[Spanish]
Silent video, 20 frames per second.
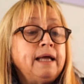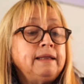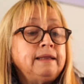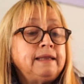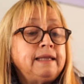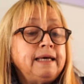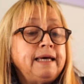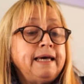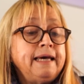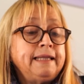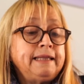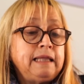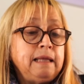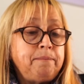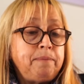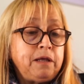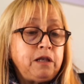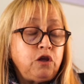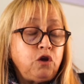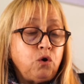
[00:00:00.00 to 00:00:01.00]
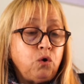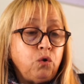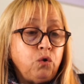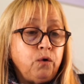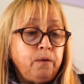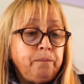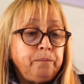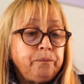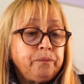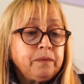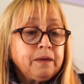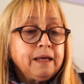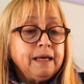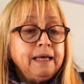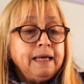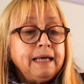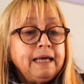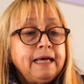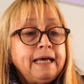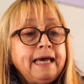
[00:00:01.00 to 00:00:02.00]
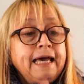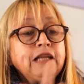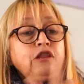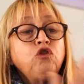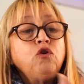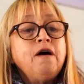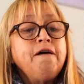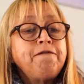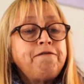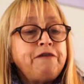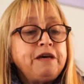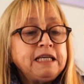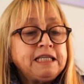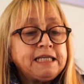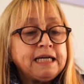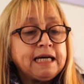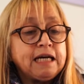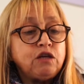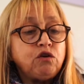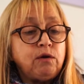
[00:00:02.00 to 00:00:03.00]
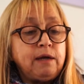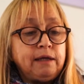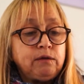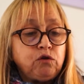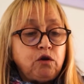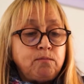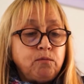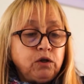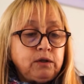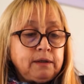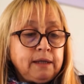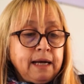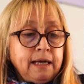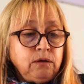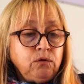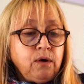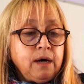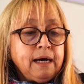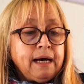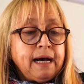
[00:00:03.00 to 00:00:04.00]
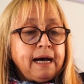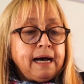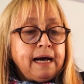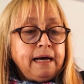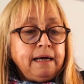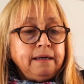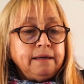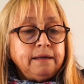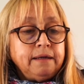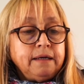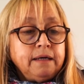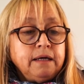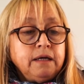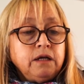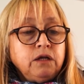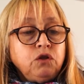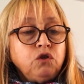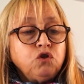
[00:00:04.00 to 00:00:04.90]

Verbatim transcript: de la Universidad Católica del Norte y con profesionales bastante reconocidos.